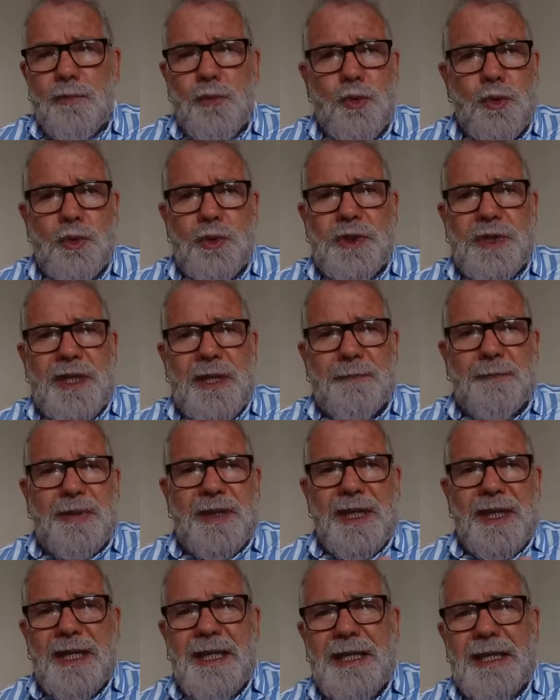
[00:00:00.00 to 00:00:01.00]
música,
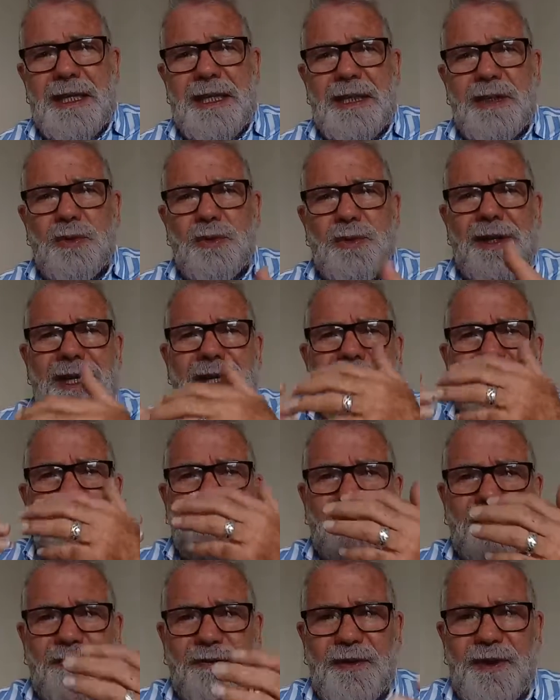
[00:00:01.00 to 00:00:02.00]
piano,
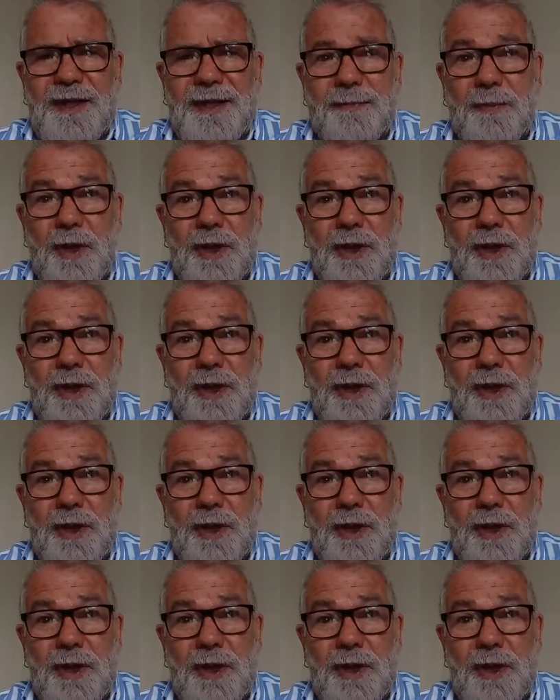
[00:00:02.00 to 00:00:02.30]
enfim,